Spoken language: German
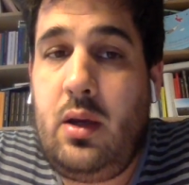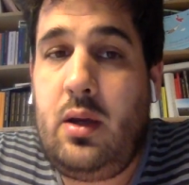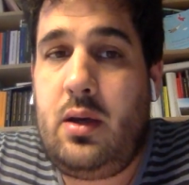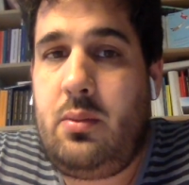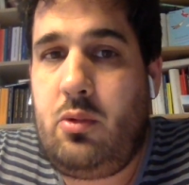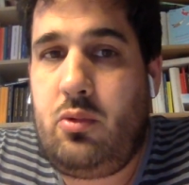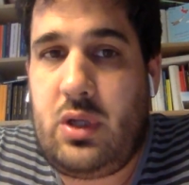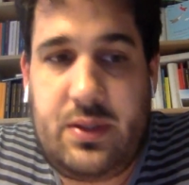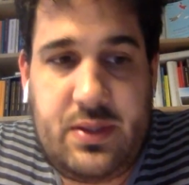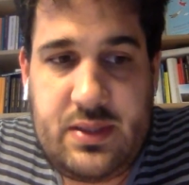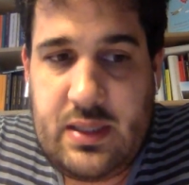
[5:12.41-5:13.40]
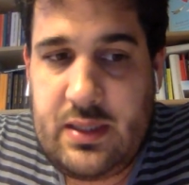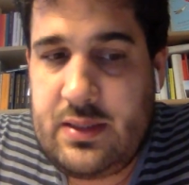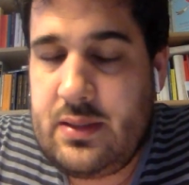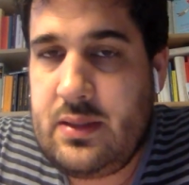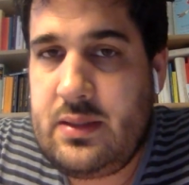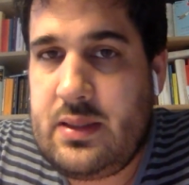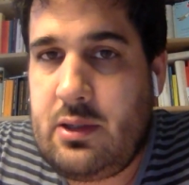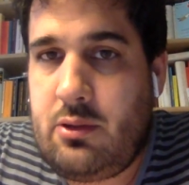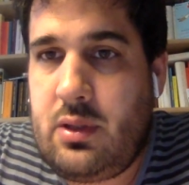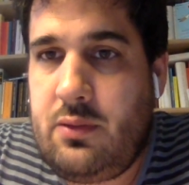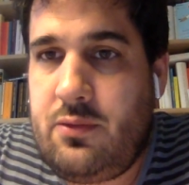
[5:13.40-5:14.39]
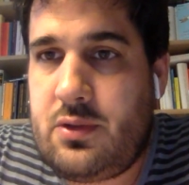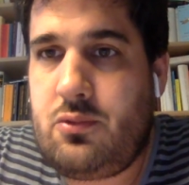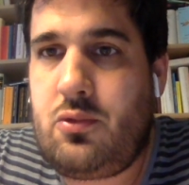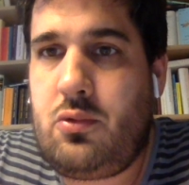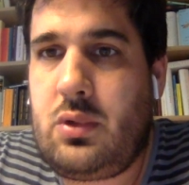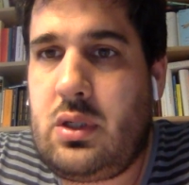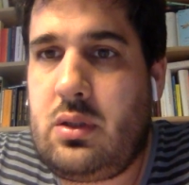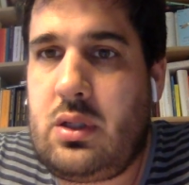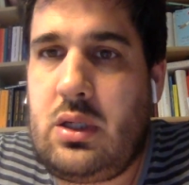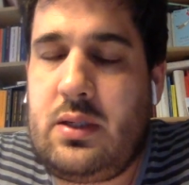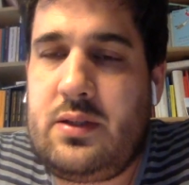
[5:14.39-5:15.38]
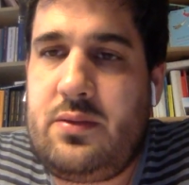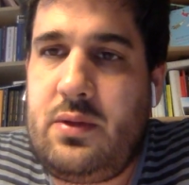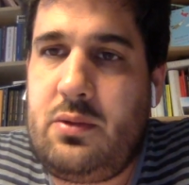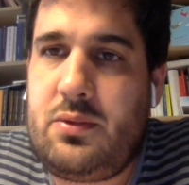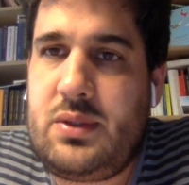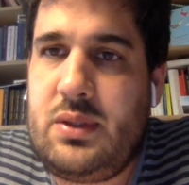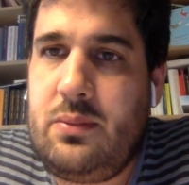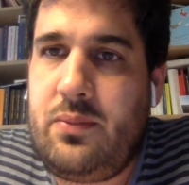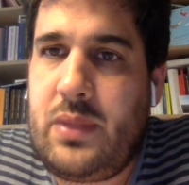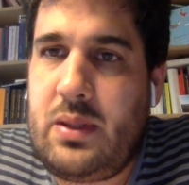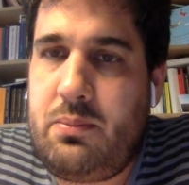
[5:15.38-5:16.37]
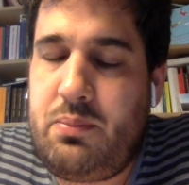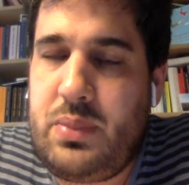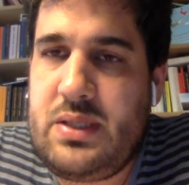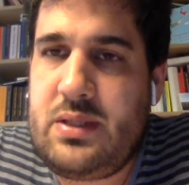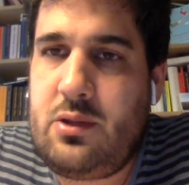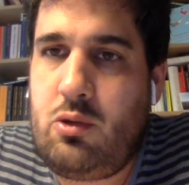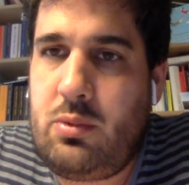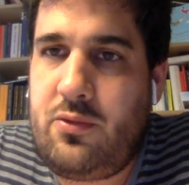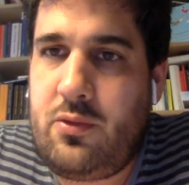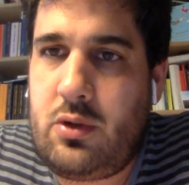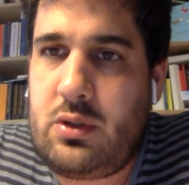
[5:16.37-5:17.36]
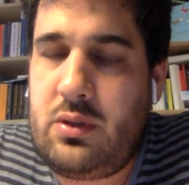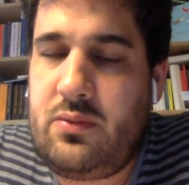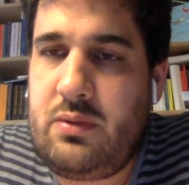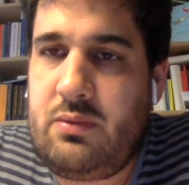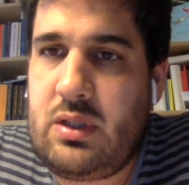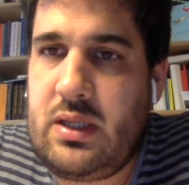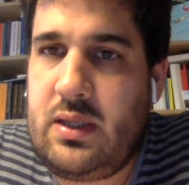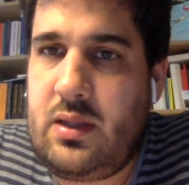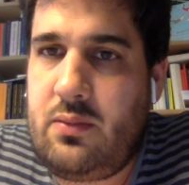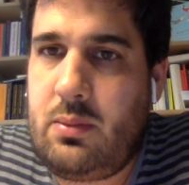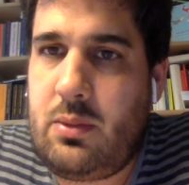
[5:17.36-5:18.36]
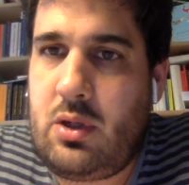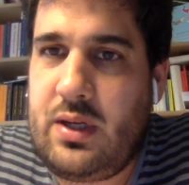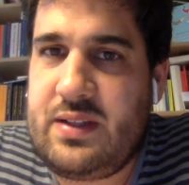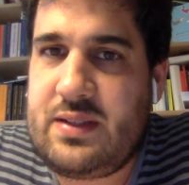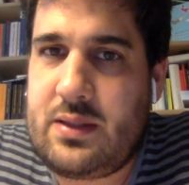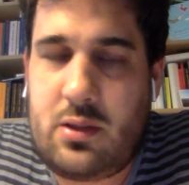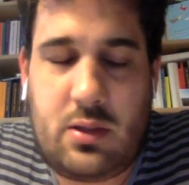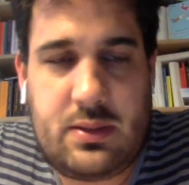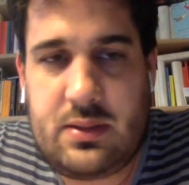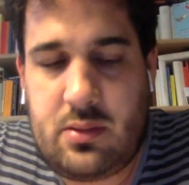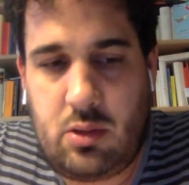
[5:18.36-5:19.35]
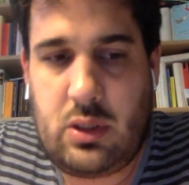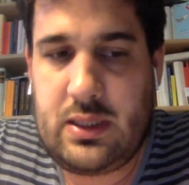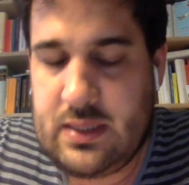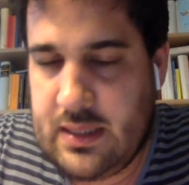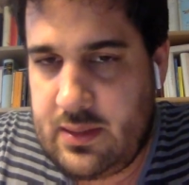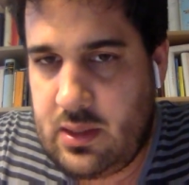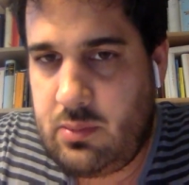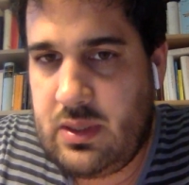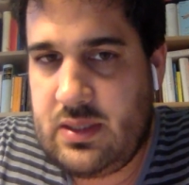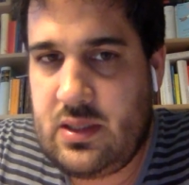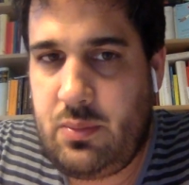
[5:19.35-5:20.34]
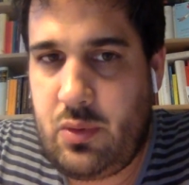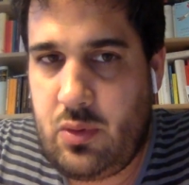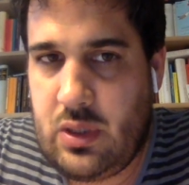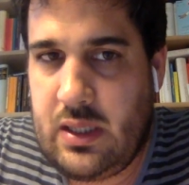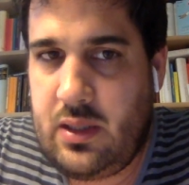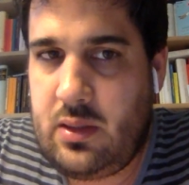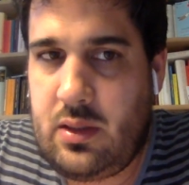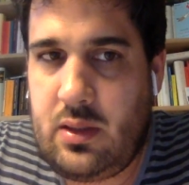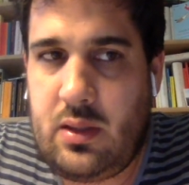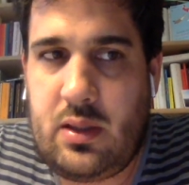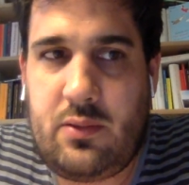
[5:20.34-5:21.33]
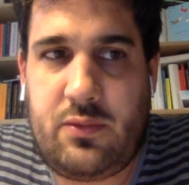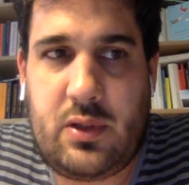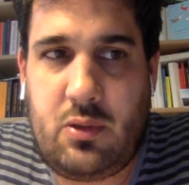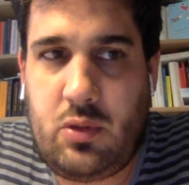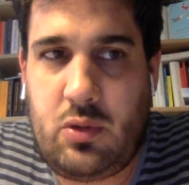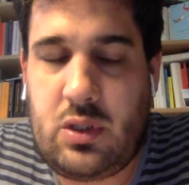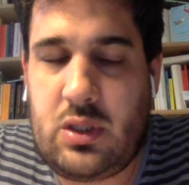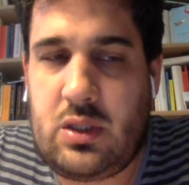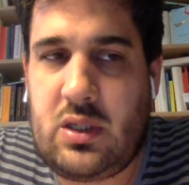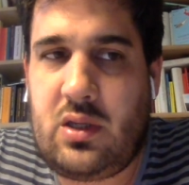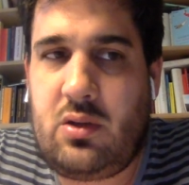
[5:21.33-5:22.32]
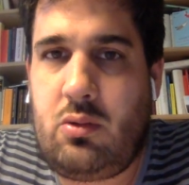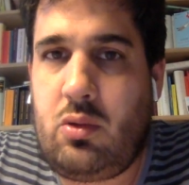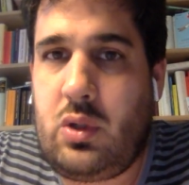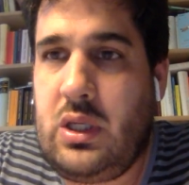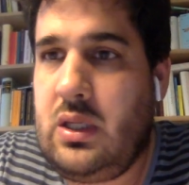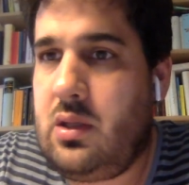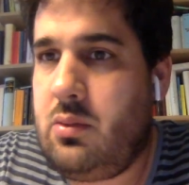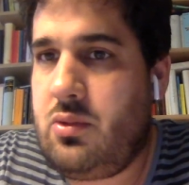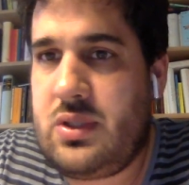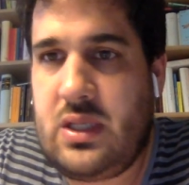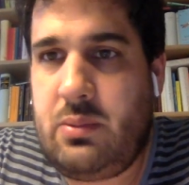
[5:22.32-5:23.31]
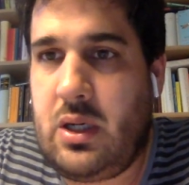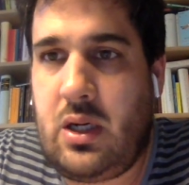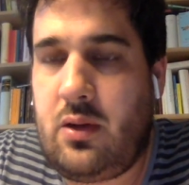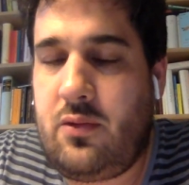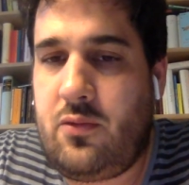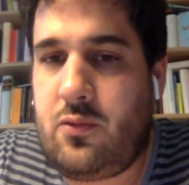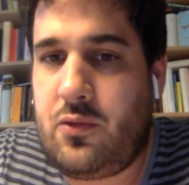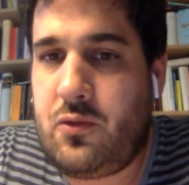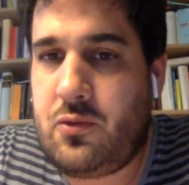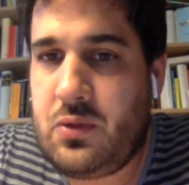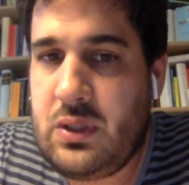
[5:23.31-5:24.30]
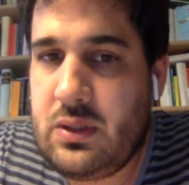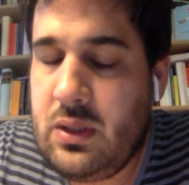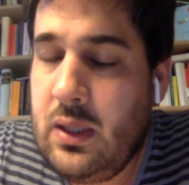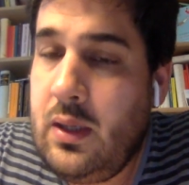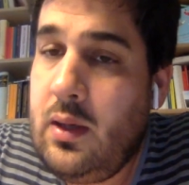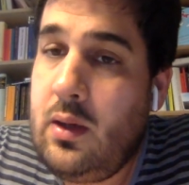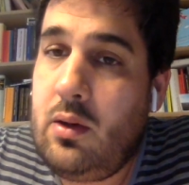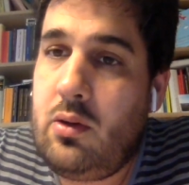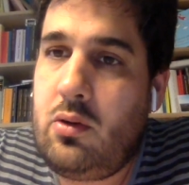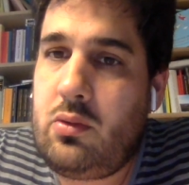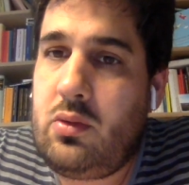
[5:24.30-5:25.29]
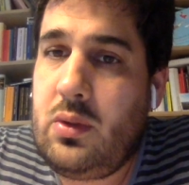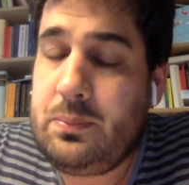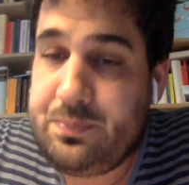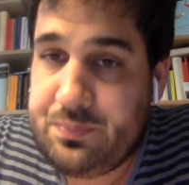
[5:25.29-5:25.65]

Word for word: Ähm, und andererseits ist auch die Versuchung dann da, dass wir uns ein bisschen überfordern, wenn wir denken, wir machen jetzt ganz tolle zeitgemäße Projekte auf der Höhe der Technologie, da muss immer alles funktionieren und